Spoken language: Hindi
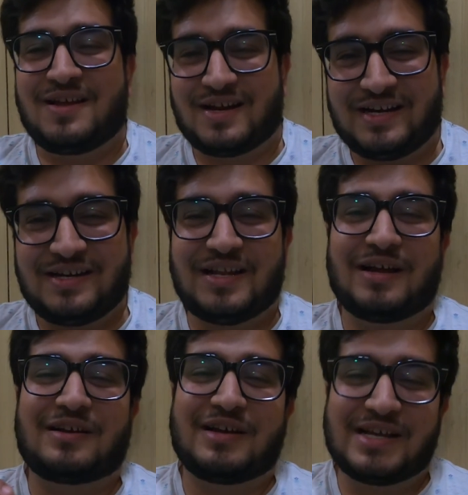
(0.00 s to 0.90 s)
राइट
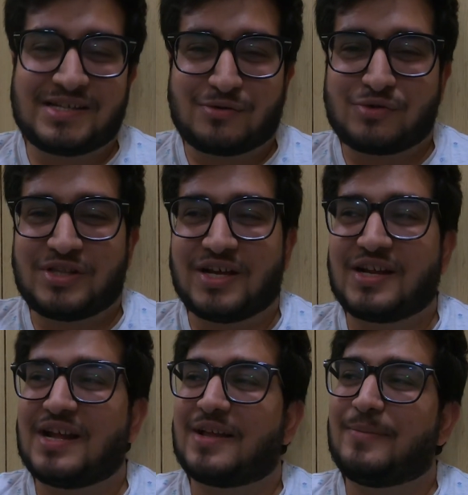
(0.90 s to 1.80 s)
लग ऐसा कुछ लग
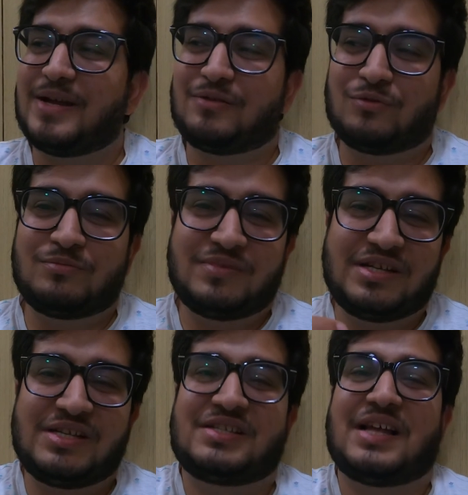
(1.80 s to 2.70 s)
रहा है कि भाई तुम
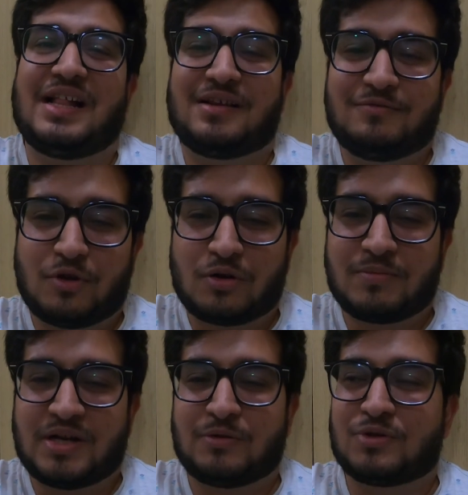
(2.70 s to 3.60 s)
इस टाइप के व्लॉग
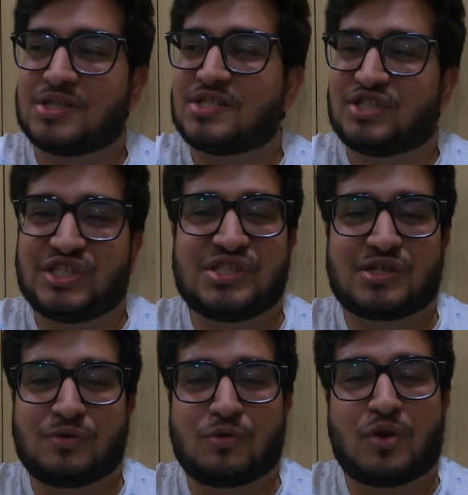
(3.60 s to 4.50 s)
बना थोड़ा सा चेंज
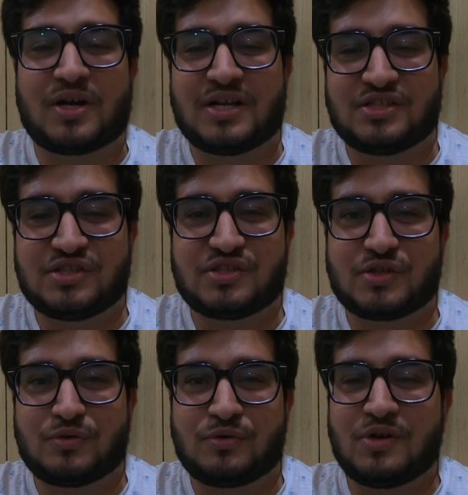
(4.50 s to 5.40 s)
करो कंटेंट चेंज
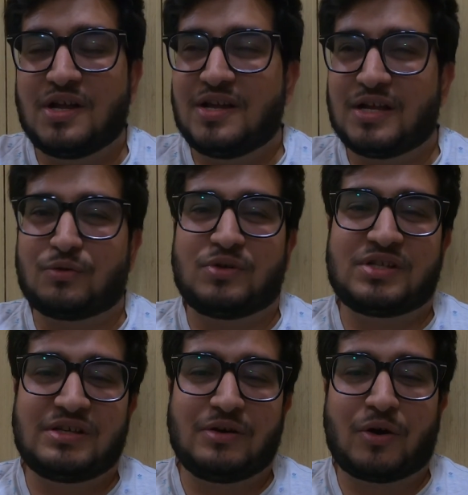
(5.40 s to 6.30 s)
करो या थोड़ी
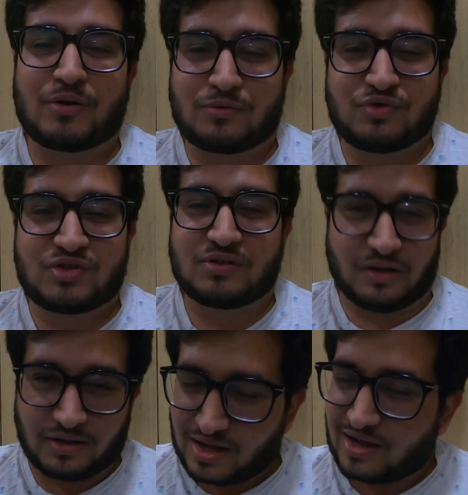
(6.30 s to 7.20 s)
सी और कुछ
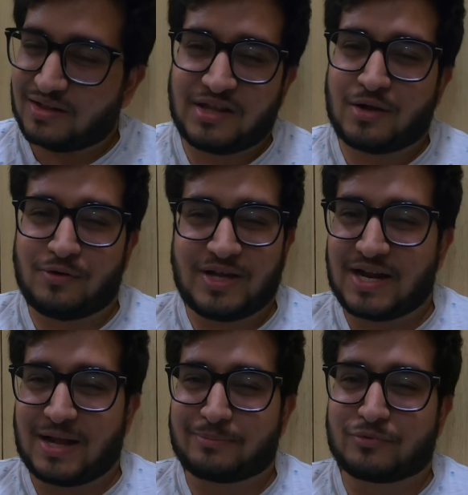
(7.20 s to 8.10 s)
देखो
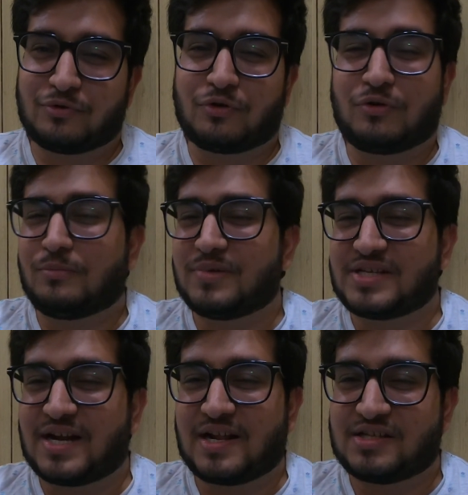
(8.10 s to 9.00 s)
यार आप लोगों को
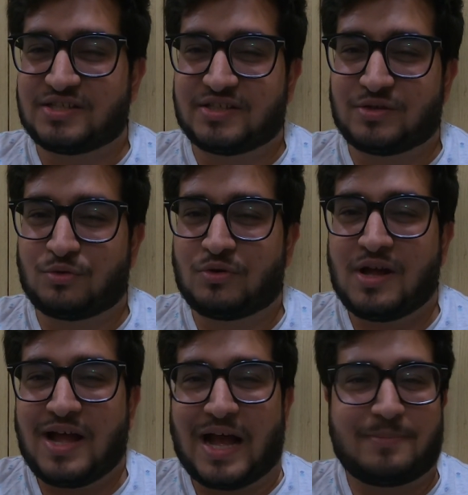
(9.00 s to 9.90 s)
मज़ा आना चाहिए देखो
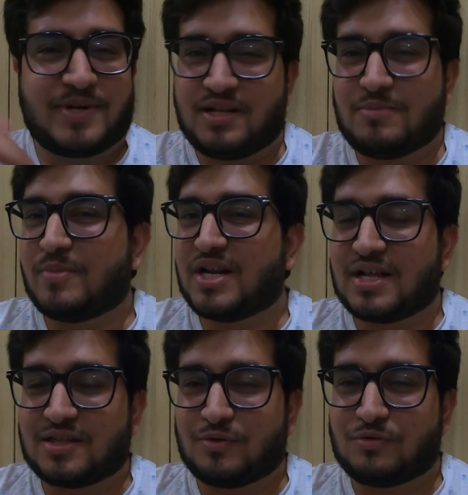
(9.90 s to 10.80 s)
आपके लिए मैं
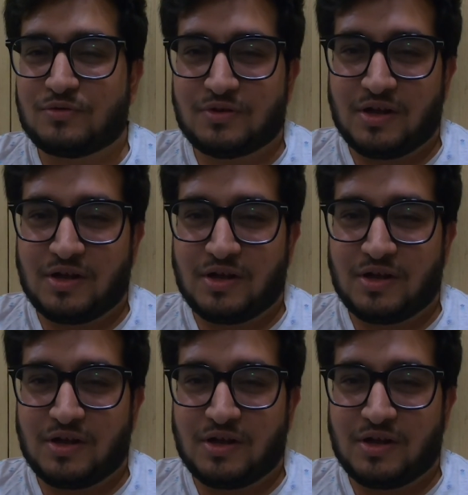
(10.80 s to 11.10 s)
बनाता हूँ